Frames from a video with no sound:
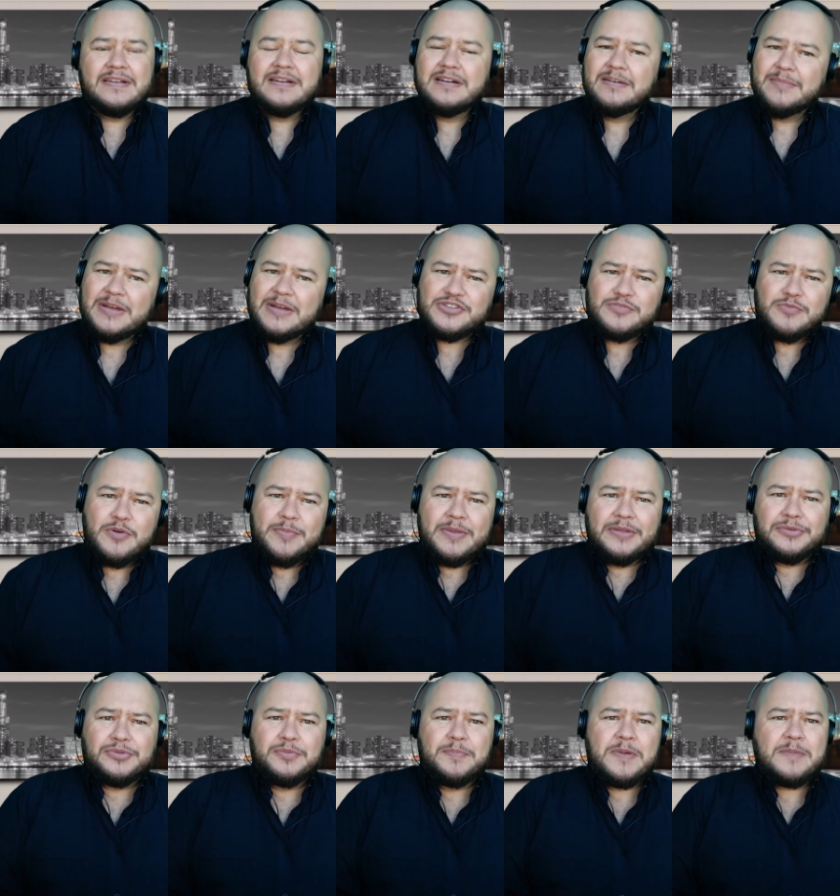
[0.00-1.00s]
Mas um
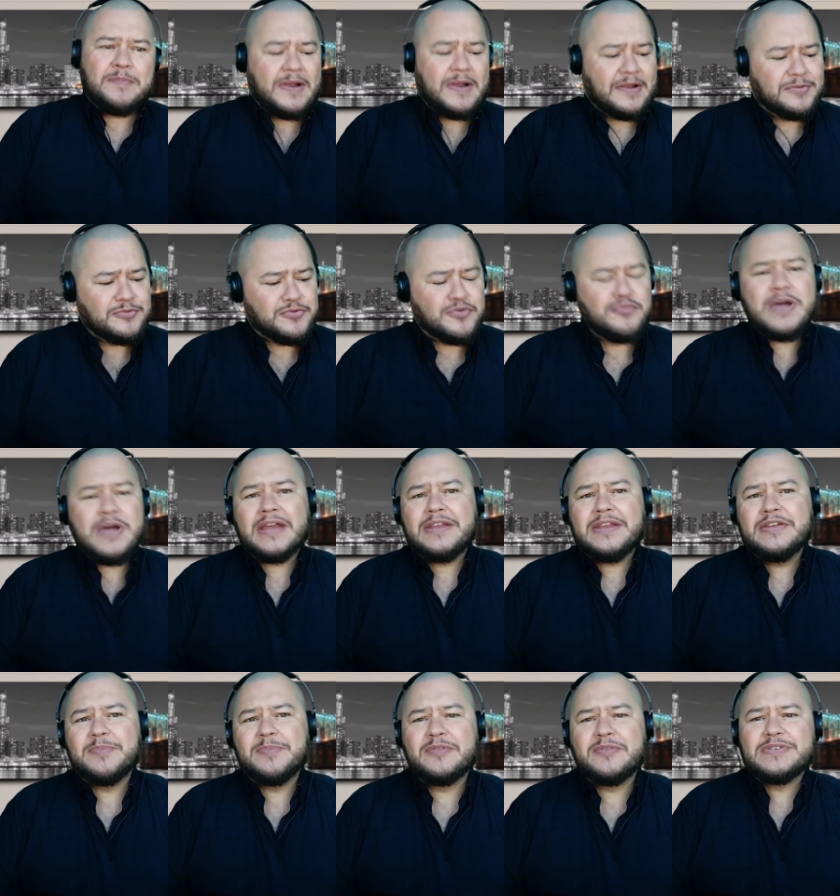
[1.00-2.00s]
momento preparado com
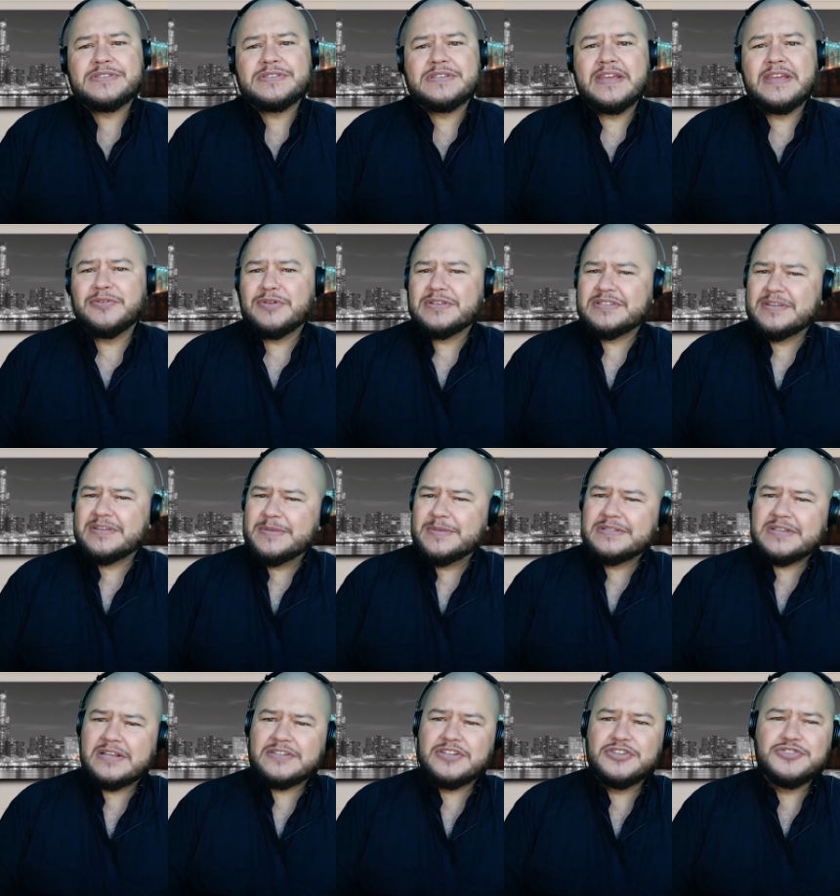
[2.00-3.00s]
carinho para você e a nossa
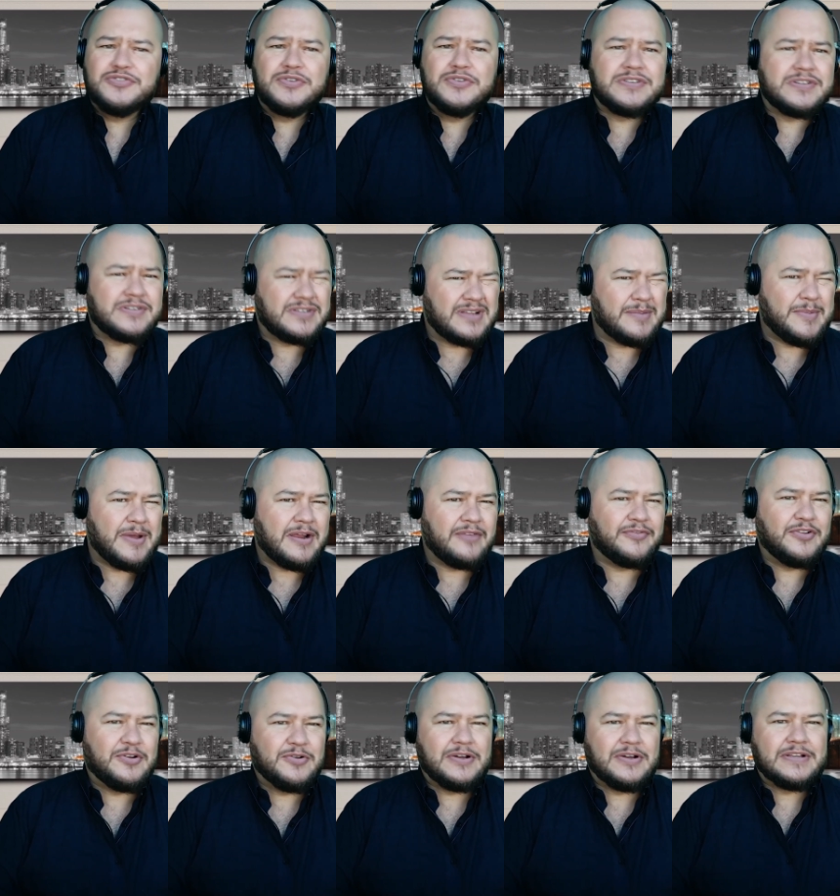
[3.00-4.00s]
mensagem de hoje está
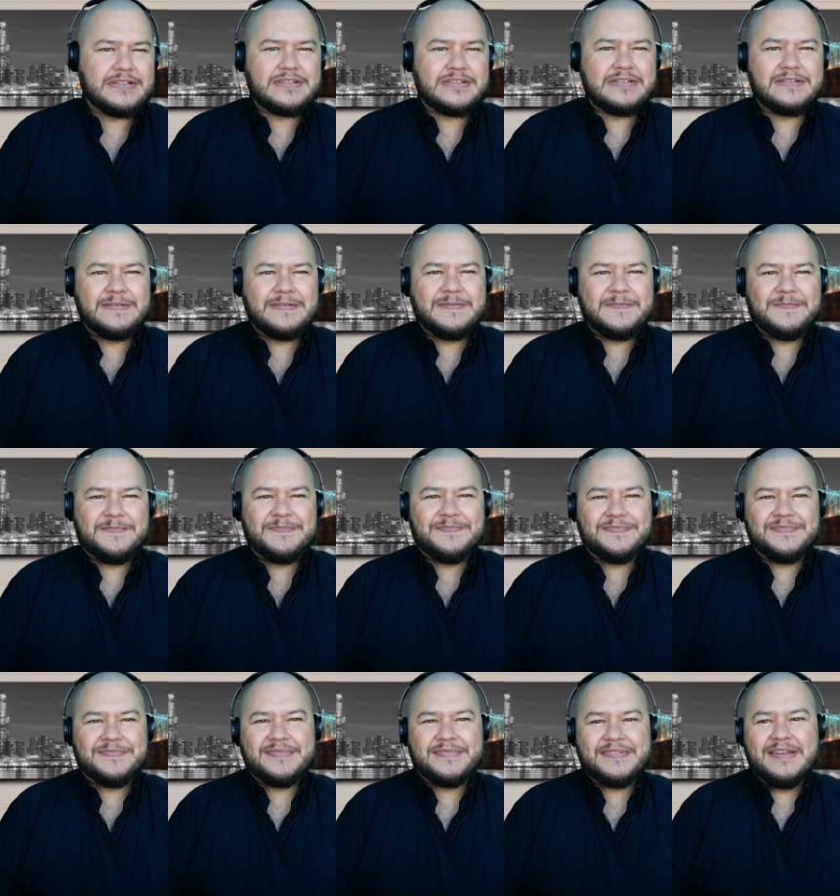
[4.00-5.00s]
maravilhosa.
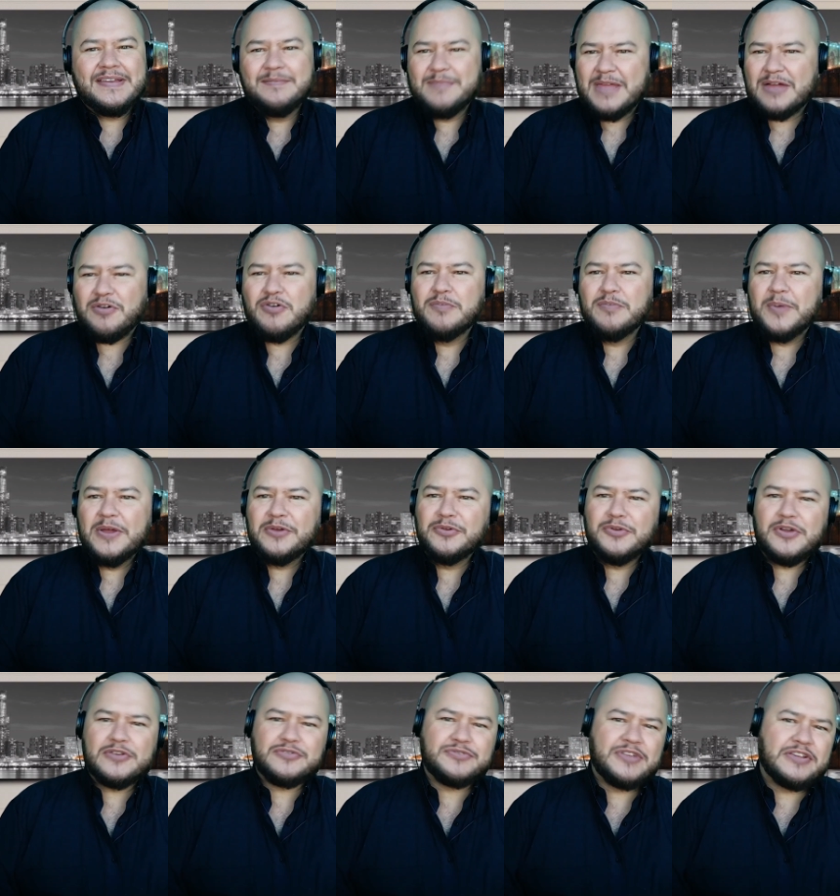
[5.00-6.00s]
Me acompanhe no
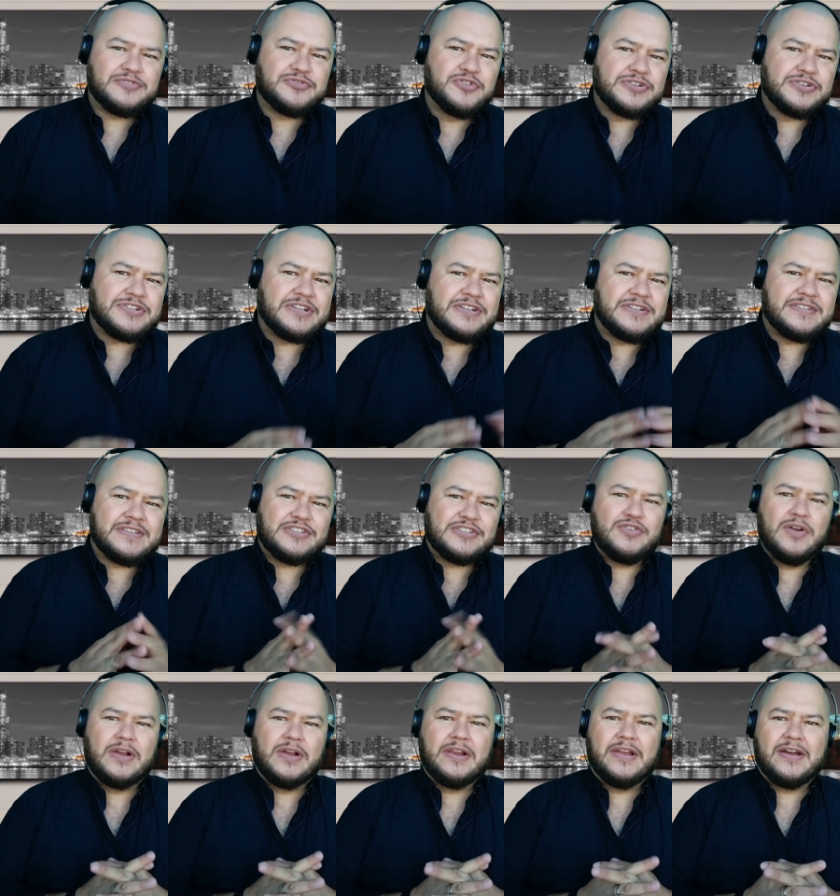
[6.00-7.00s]
nosso texto de hoje que diz assim:
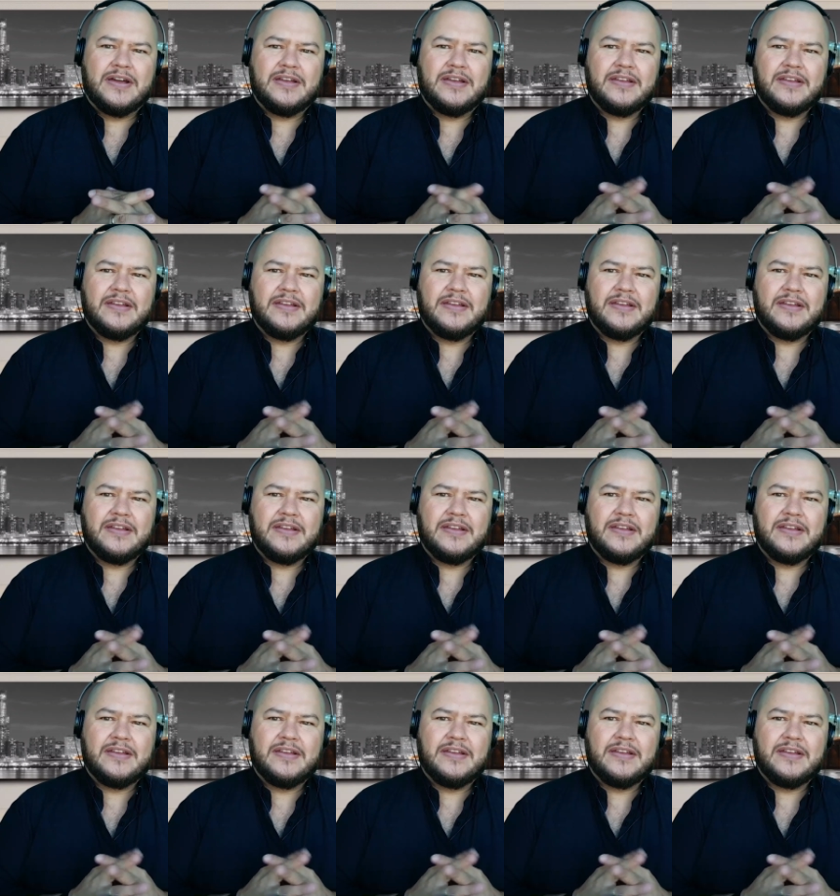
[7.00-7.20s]
olha,